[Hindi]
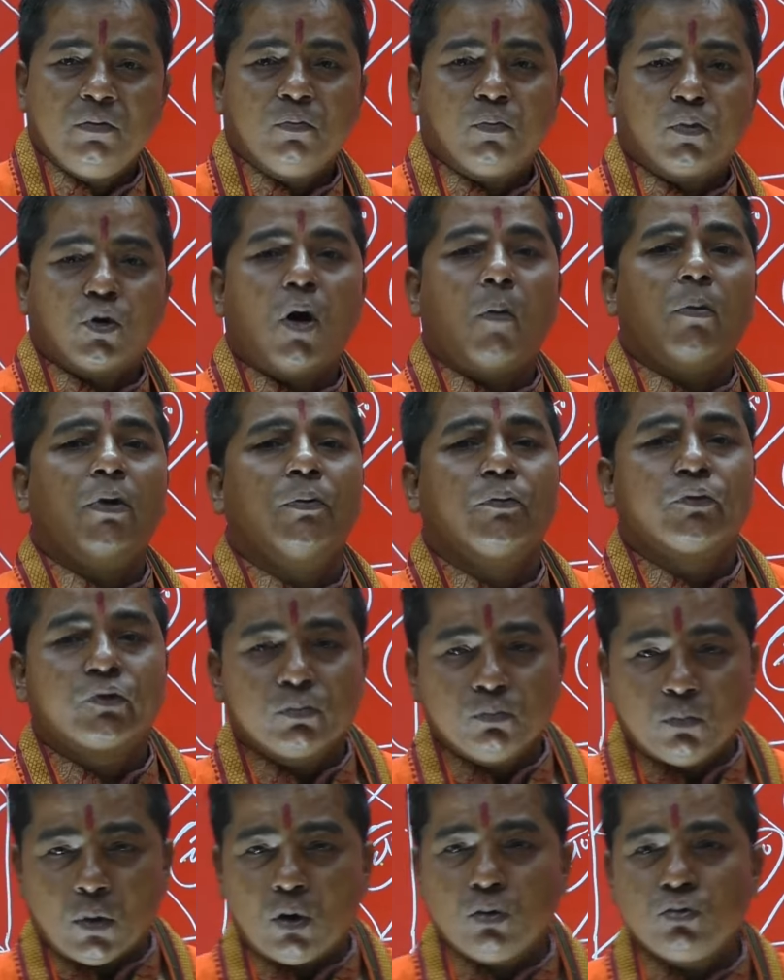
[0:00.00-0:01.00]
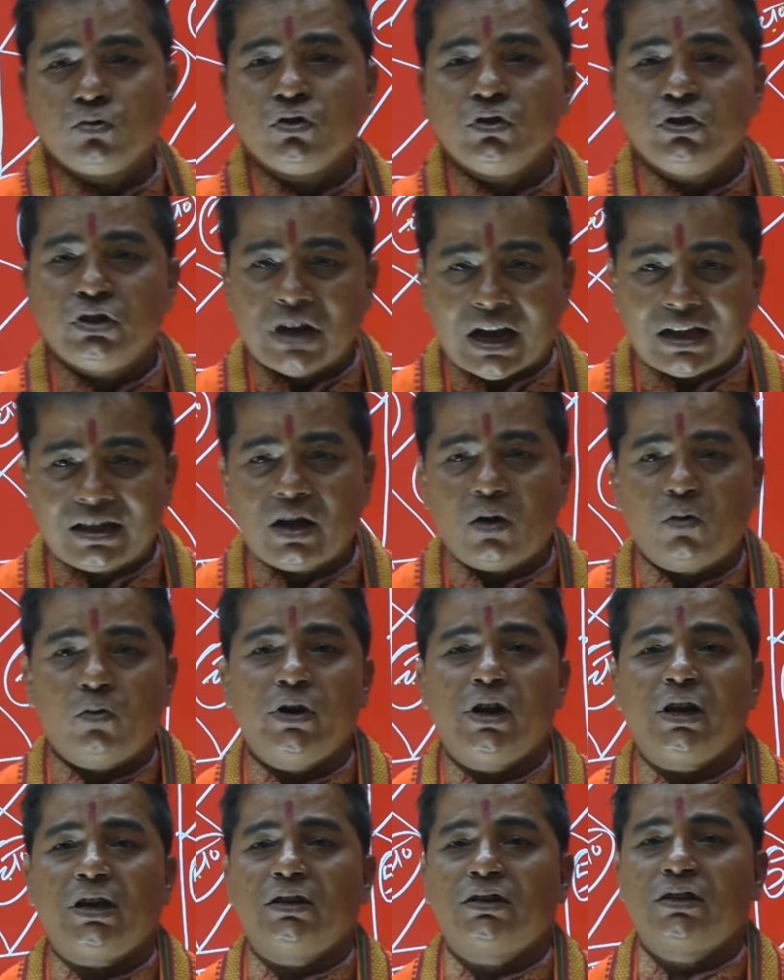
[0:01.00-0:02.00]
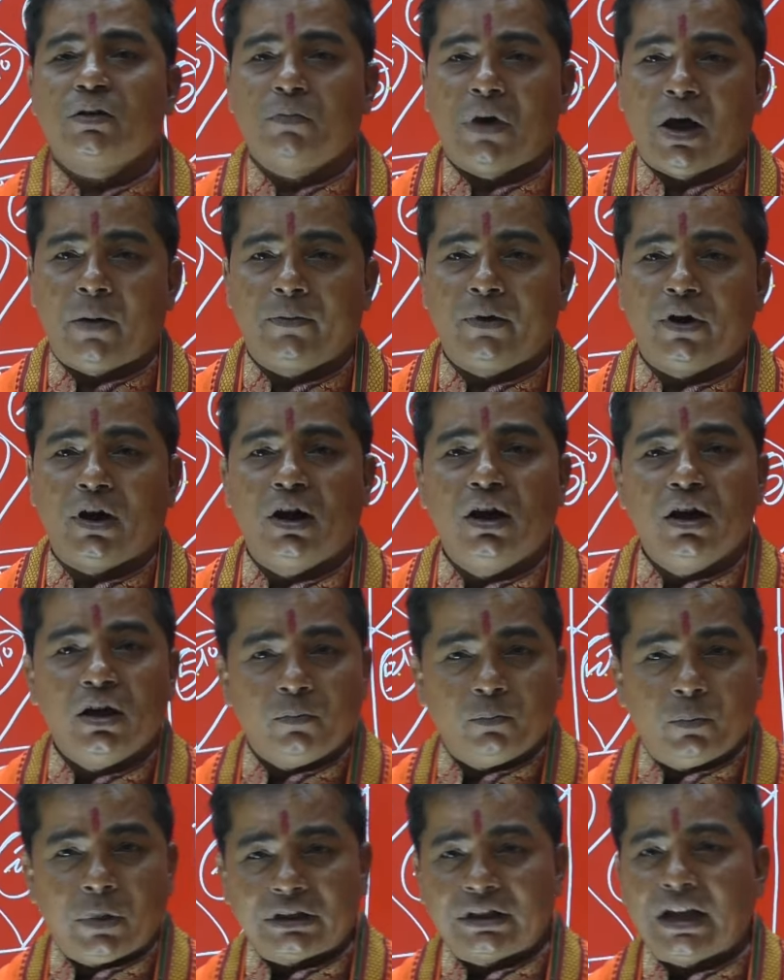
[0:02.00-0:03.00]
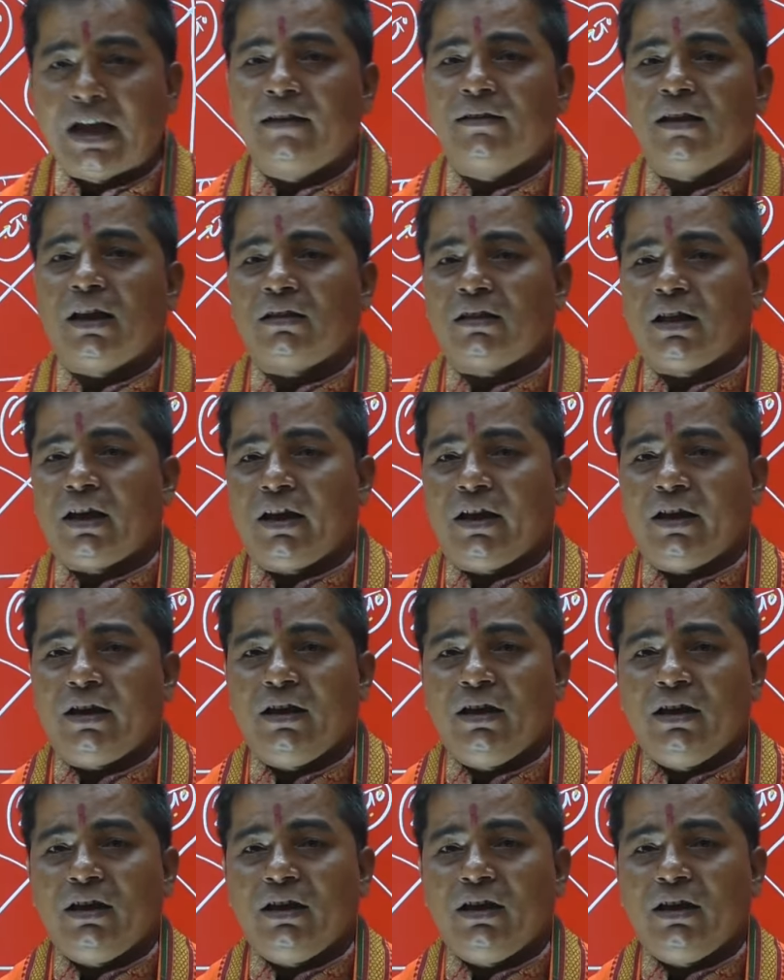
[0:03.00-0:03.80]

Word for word: प्रॉब्लम्स बहुत ज्यादा होने की संभावना बताया जाता है